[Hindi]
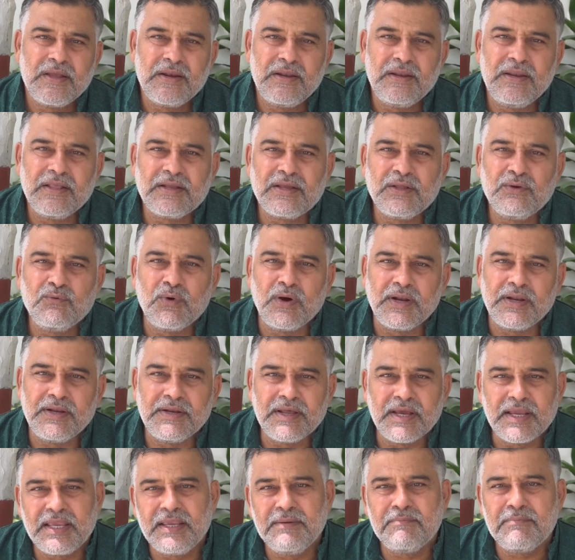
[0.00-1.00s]
लेकिन वह
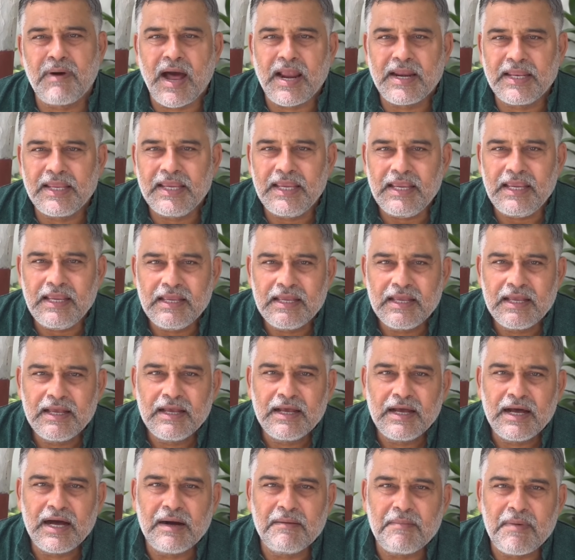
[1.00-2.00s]
नहीं मानी
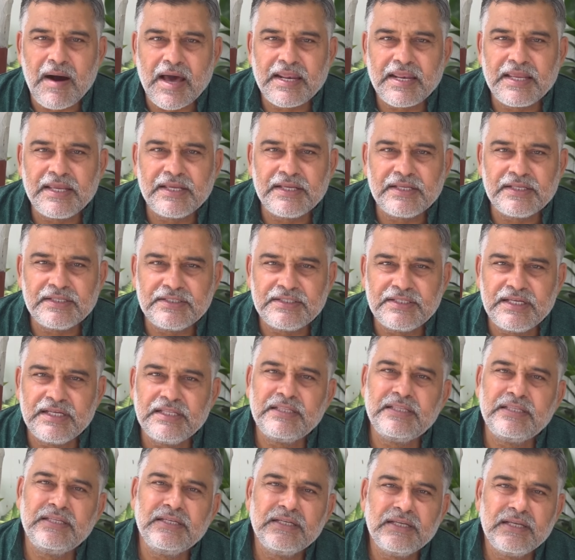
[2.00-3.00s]
हमारी
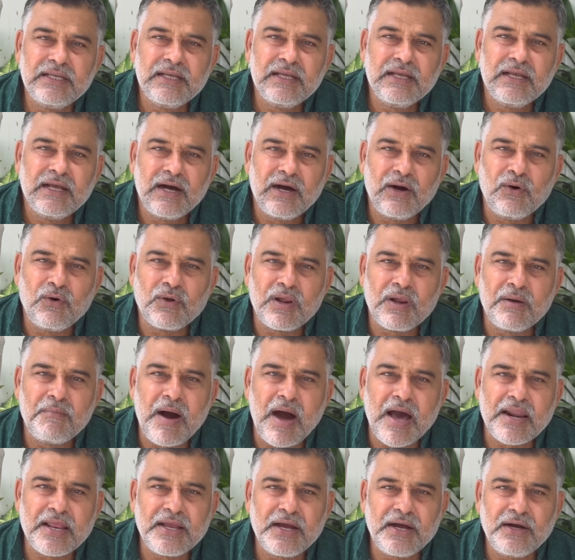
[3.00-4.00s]
जिद और
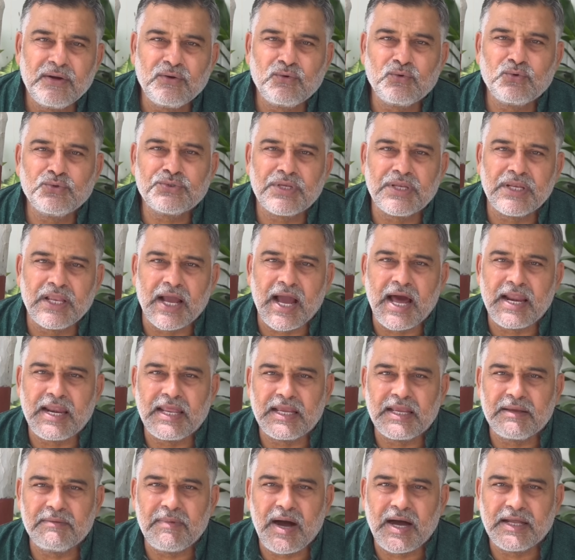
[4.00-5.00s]
हमारे अंकुश लगाने
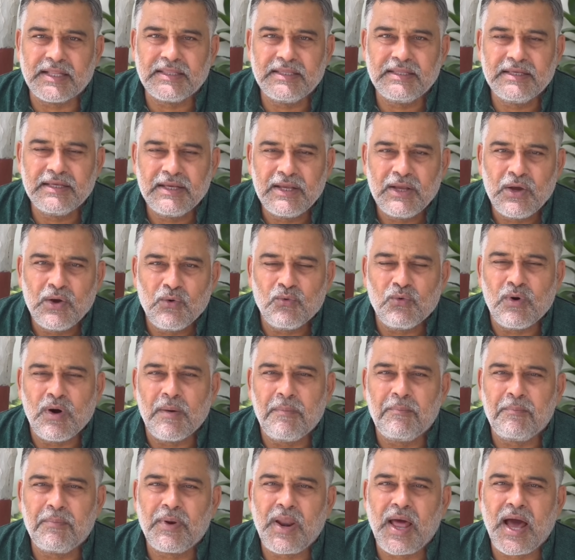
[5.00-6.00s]
के बाद वह
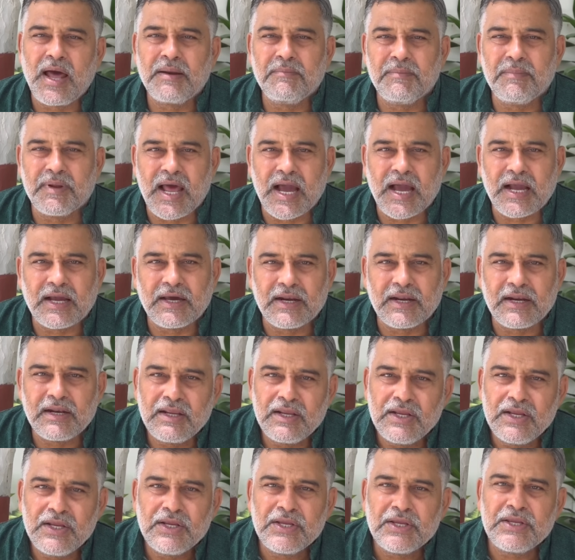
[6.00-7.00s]
प्लान बनाकर
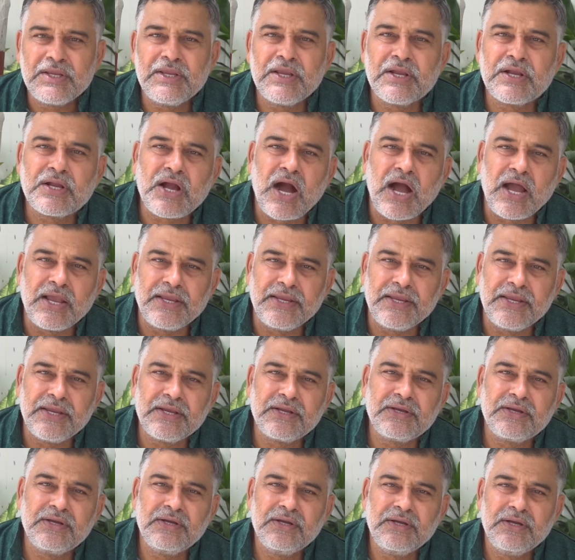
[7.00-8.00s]

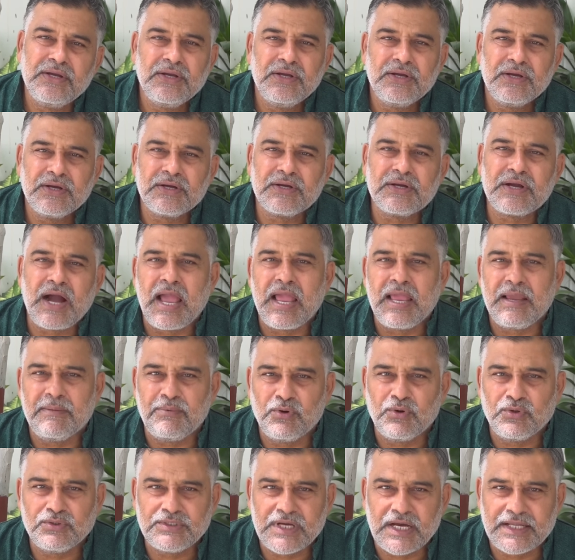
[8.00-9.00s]
एकाएक गायब
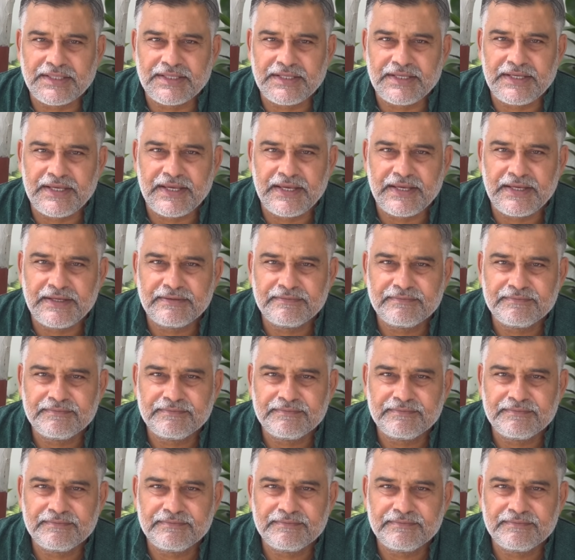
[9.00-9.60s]
हो जाती है